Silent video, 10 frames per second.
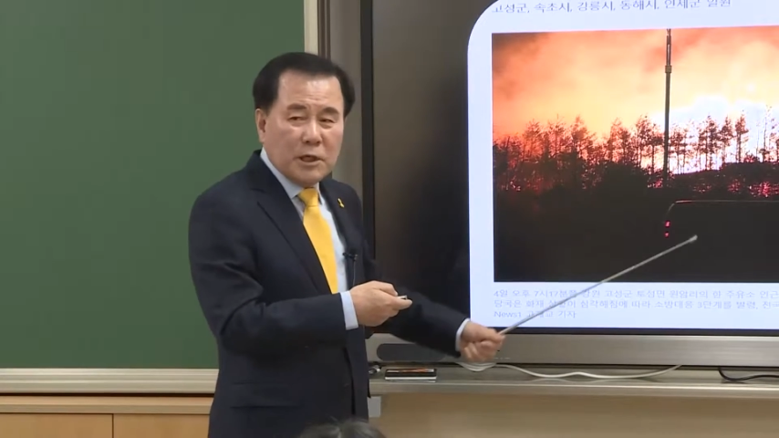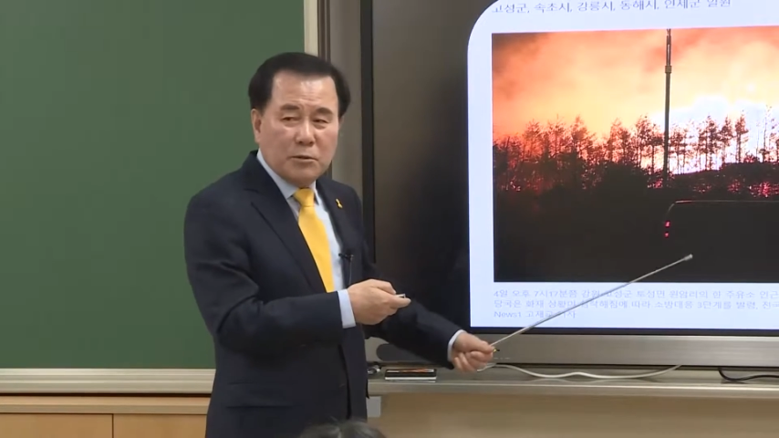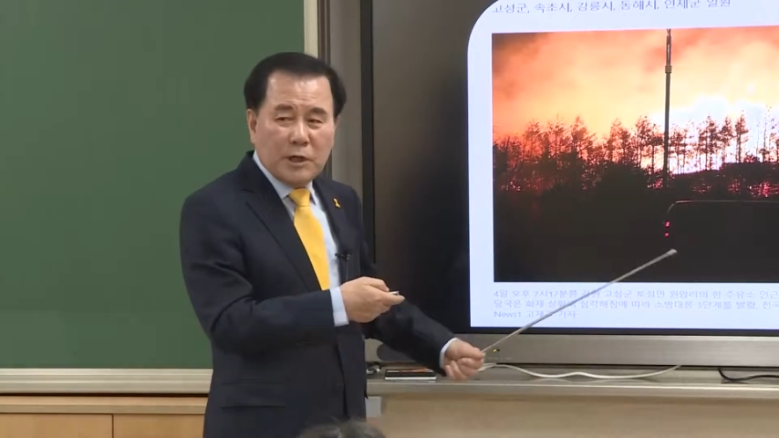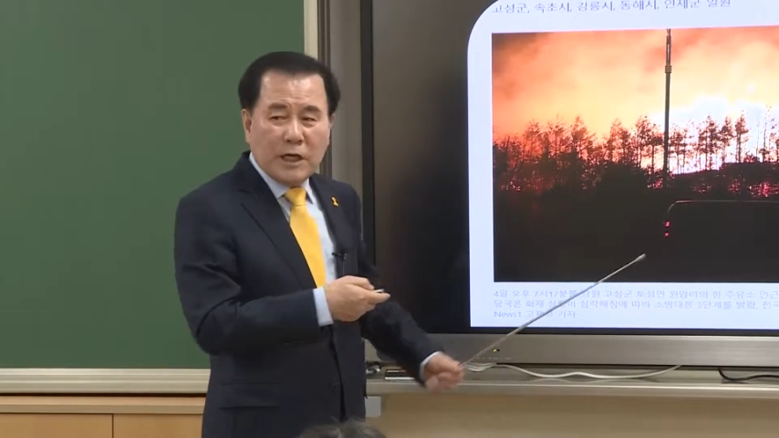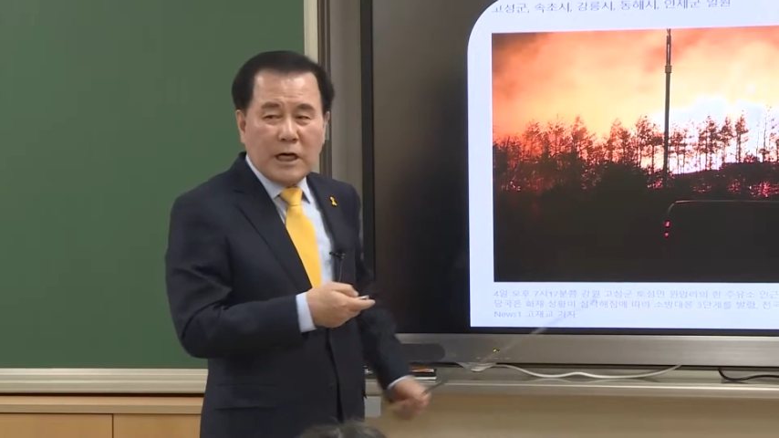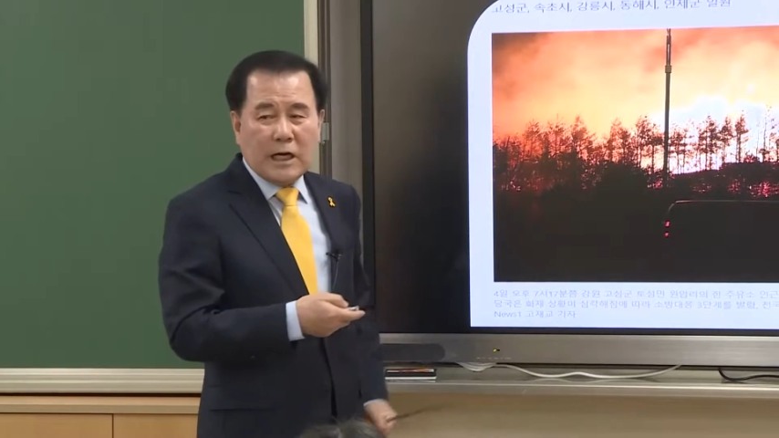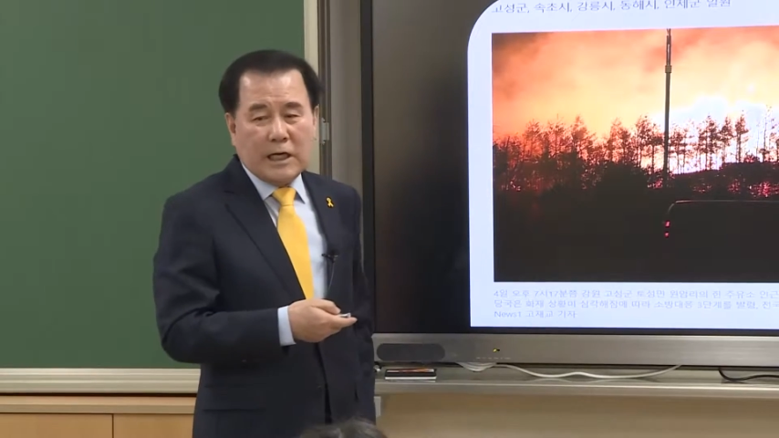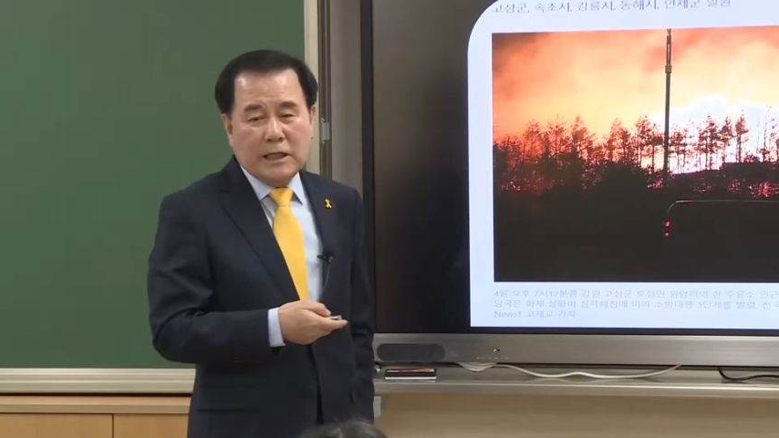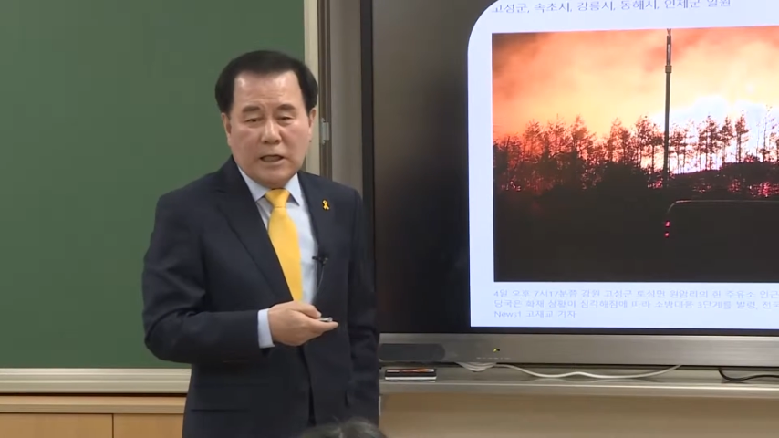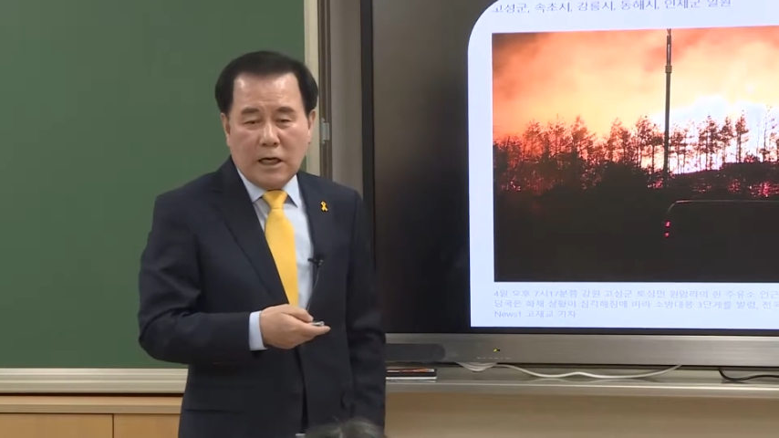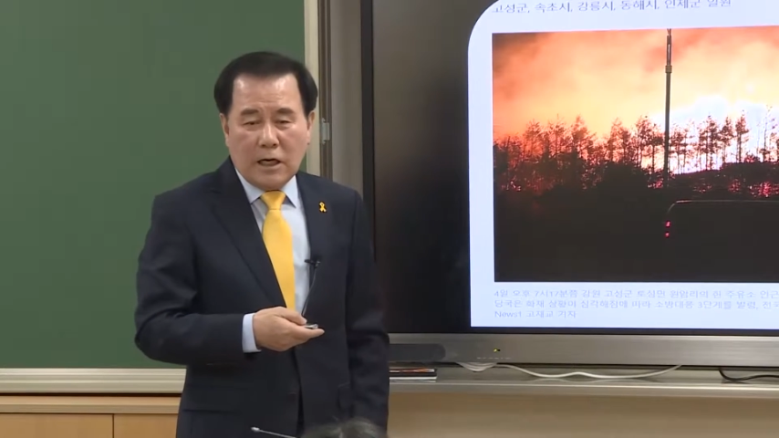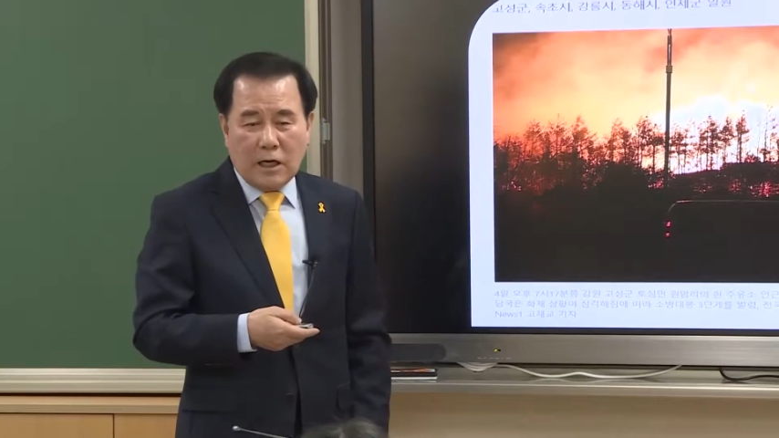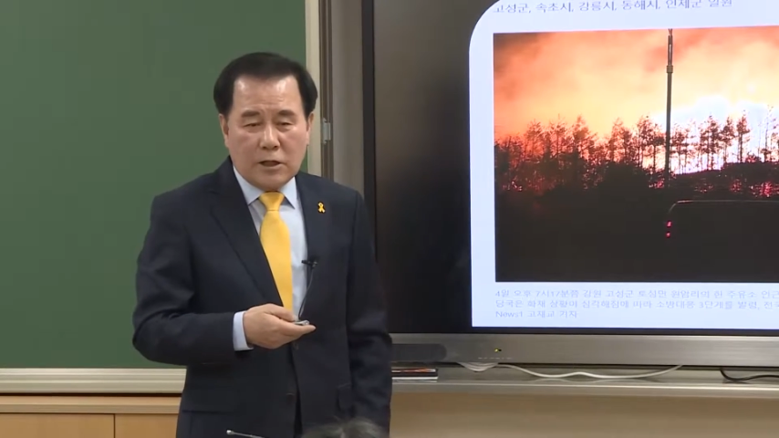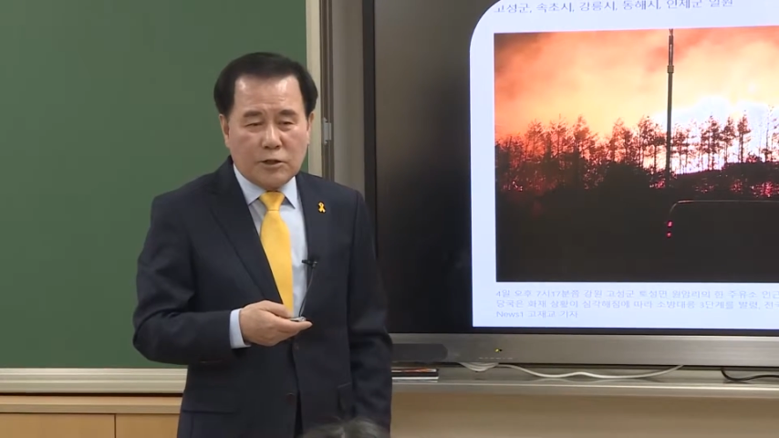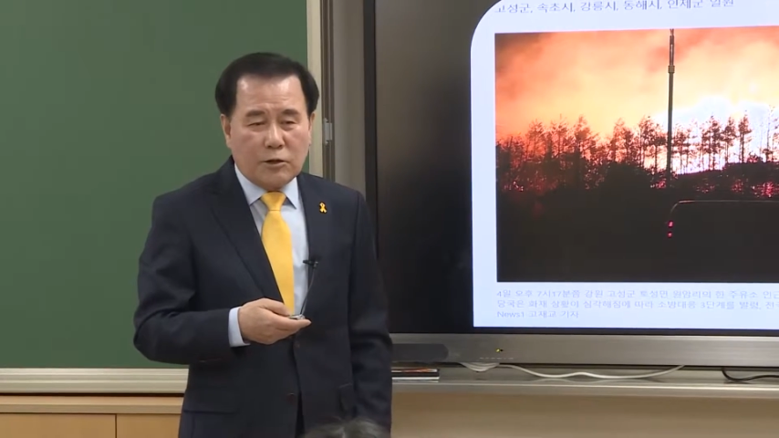때문에 가까이
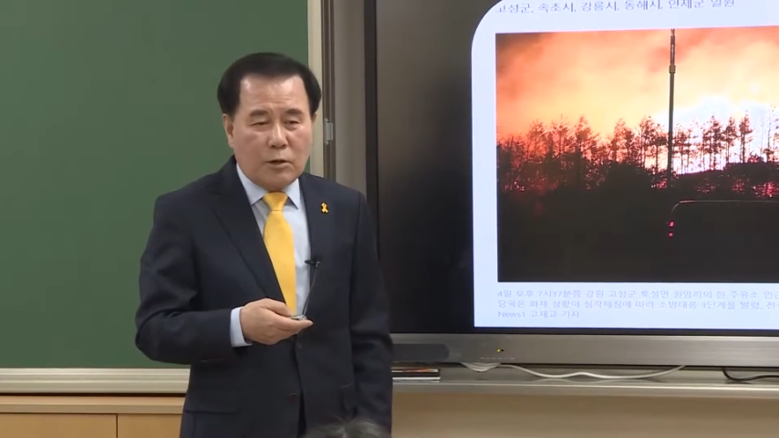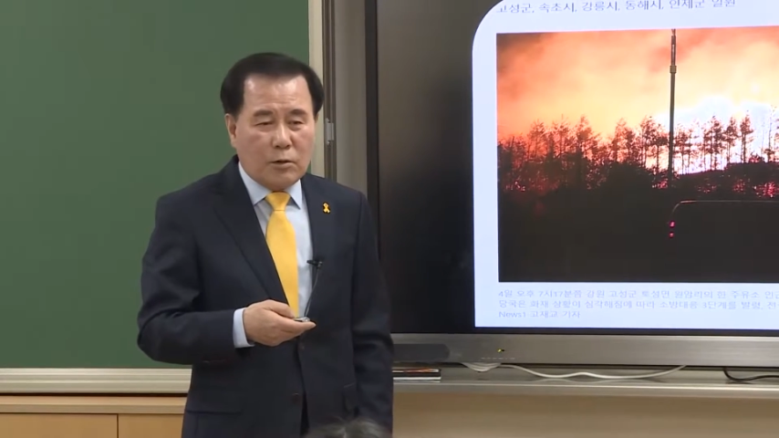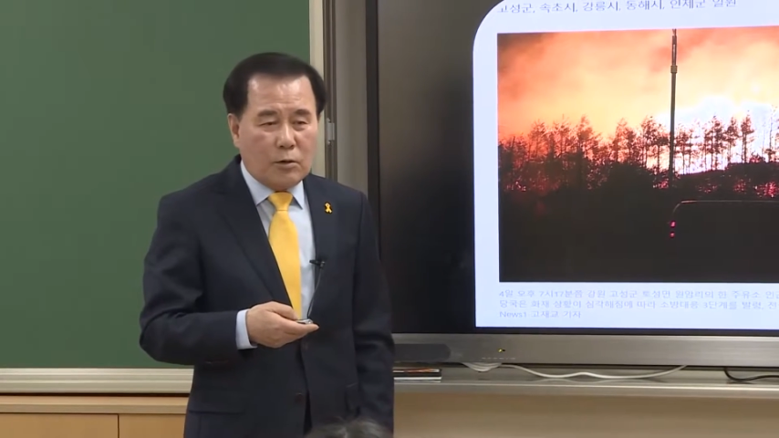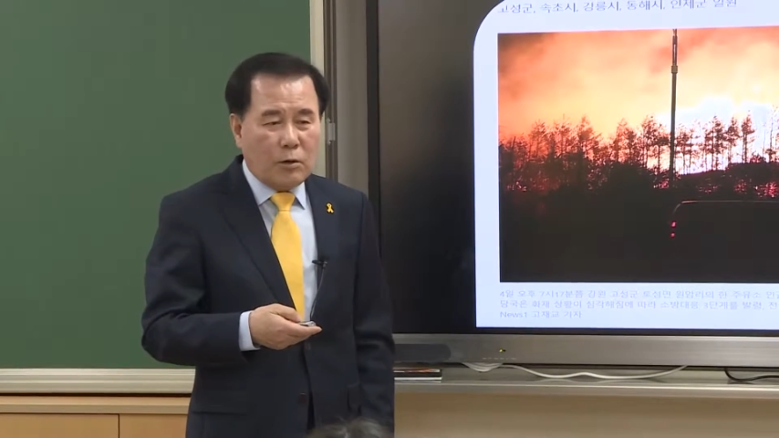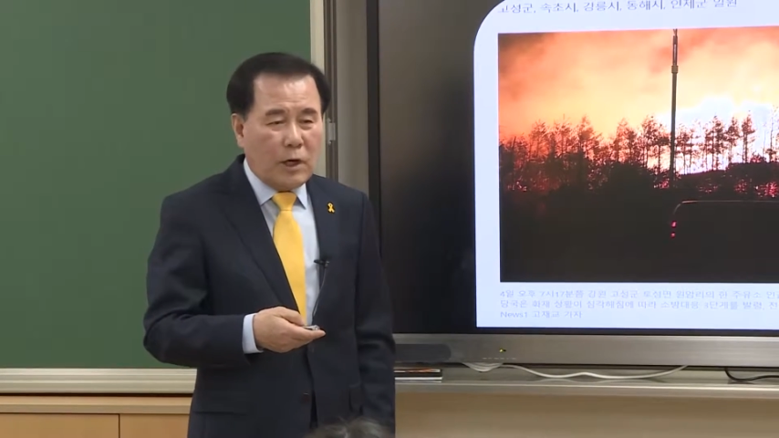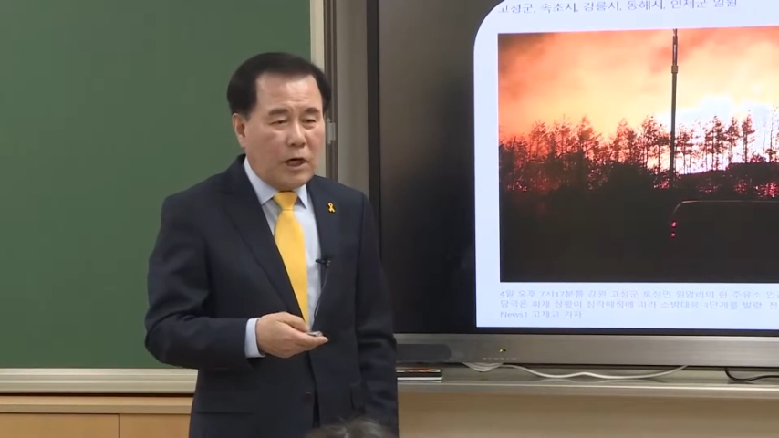다가갈 수가 없고